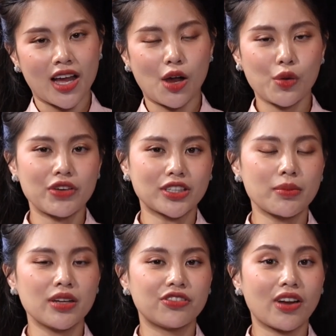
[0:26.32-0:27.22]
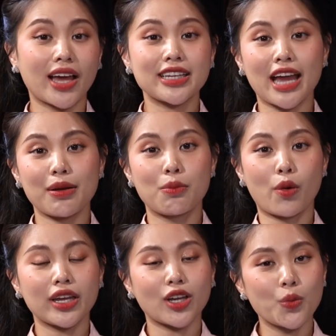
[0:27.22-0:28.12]
à, quý vị thân mến, flycam là
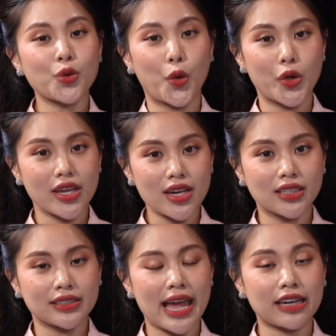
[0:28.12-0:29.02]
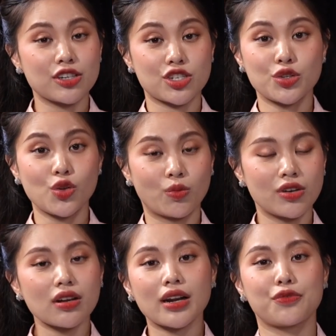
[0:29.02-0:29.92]
một cái công cụ ghi hình đang được sử dụng
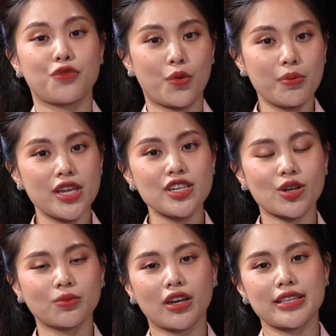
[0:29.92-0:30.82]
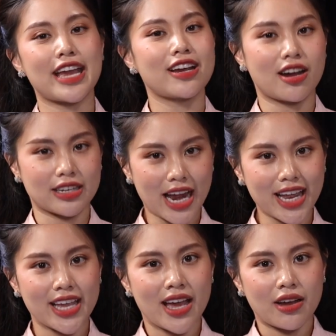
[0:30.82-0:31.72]
rất là phổ biến trong thời gian gần
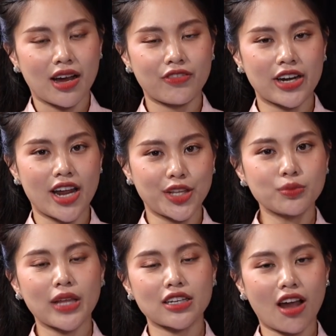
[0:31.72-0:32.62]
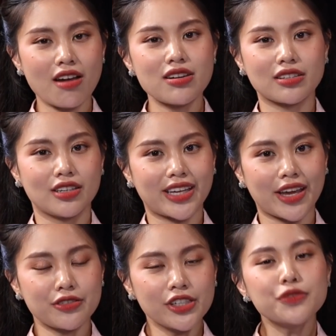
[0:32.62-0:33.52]
đây à, và để chúng ta có được những
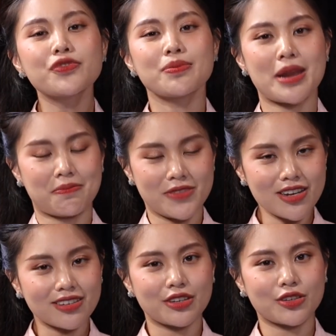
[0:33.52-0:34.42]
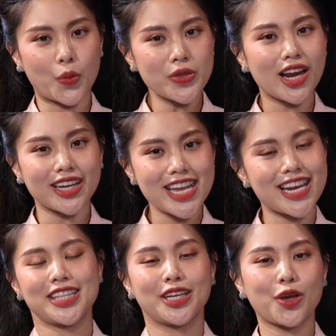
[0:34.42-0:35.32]
cái thước phim đẹp nhất cũng như là ghi
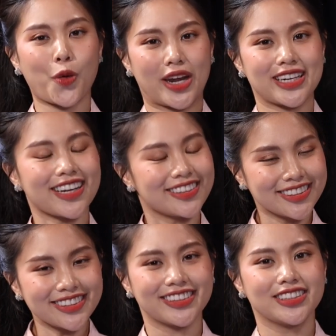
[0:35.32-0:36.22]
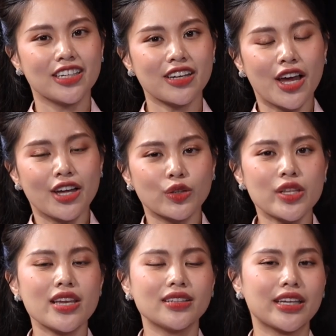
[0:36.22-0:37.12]
lại những cái khoảnh khắc ấn tượng nhất. Tuy
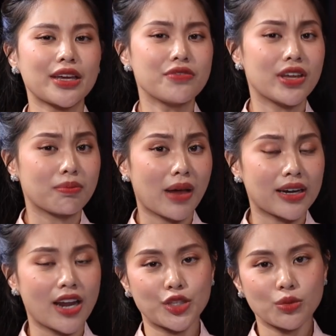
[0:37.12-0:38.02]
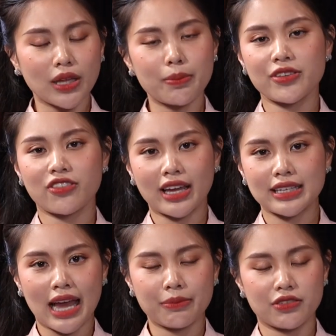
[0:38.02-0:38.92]
nhiên thì cái việc mà để chúng ta bay
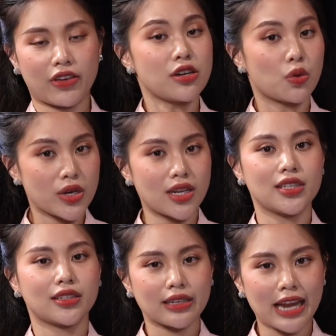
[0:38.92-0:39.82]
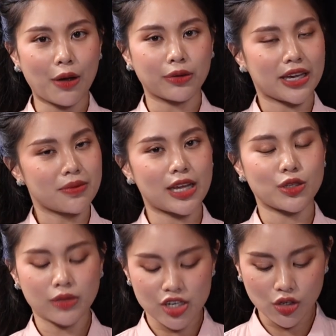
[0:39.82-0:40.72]
flycam thì phải được quy định như thế nào? Ngày hôm nay
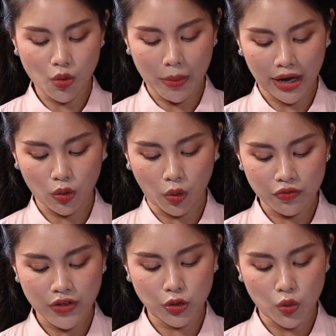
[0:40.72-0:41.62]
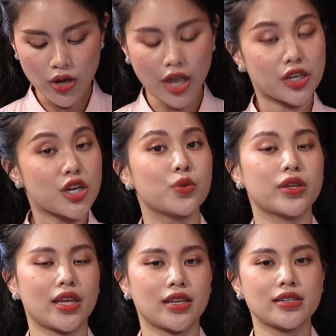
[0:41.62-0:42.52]
chúng ta sẽ cùng bàn luận về chủ đề điều
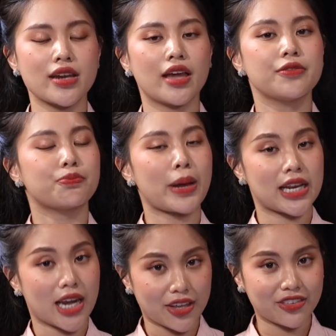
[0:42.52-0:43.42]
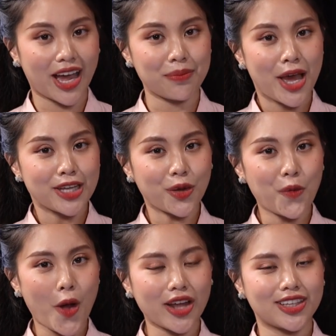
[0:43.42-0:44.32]
kiện để bay flycam thông
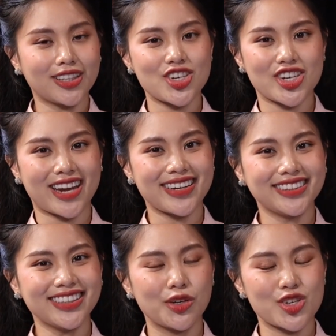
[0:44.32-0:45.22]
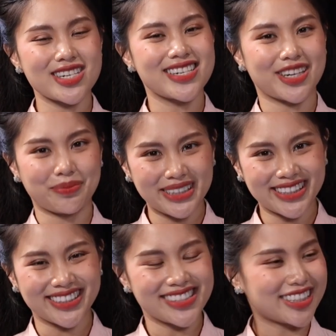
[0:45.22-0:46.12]
qua những chia sẻ đến từ luật sư Trần Minh
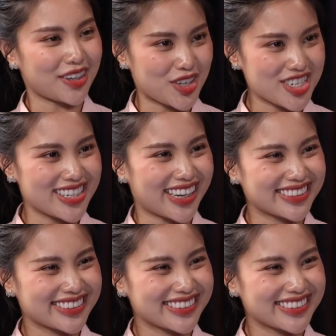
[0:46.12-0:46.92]
Cường. Xin chào luật sư ạ.